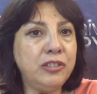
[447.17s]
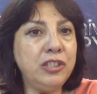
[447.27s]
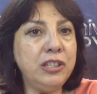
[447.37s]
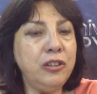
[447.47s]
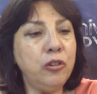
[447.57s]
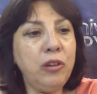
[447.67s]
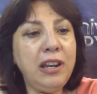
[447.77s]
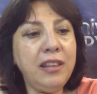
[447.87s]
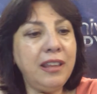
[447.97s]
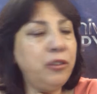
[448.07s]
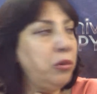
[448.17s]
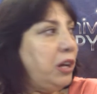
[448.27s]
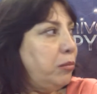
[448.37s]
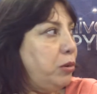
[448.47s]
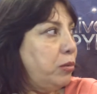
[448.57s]
Si no, la idea
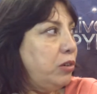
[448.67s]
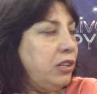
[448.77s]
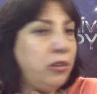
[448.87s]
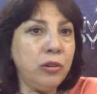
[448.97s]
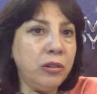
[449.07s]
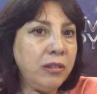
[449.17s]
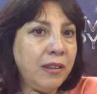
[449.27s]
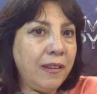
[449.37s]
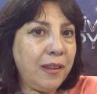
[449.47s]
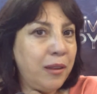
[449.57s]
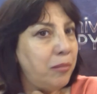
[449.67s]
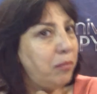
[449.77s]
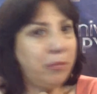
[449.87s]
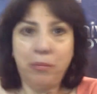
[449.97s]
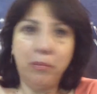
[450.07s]
suena muy bonito,
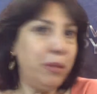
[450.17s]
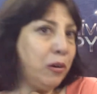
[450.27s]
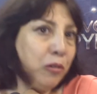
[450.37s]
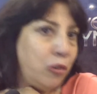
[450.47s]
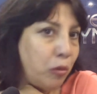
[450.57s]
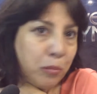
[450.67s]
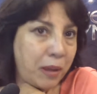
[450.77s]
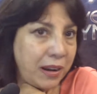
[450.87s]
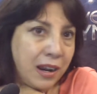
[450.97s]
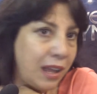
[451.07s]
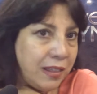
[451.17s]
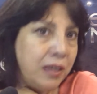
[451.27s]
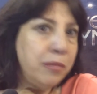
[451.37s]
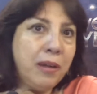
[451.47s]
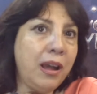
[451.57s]
pero no
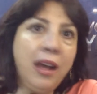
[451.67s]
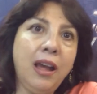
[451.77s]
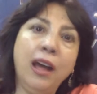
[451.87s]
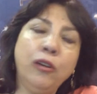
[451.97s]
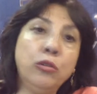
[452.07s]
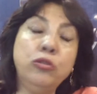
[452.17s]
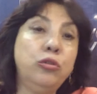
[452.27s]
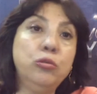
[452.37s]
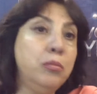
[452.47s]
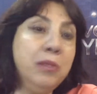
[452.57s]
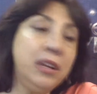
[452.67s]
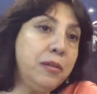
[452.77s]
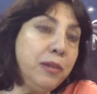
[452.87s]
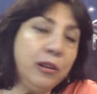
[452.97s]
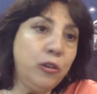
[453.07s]
nadie va, a,
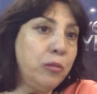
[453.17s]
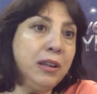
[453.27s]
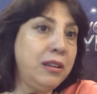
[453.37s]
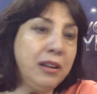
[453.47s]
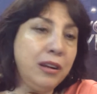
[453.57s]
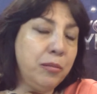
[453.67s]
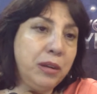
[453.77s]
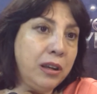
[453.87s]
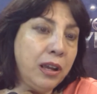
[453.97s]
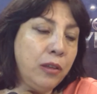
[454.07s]
consumir, no va a tener mercado.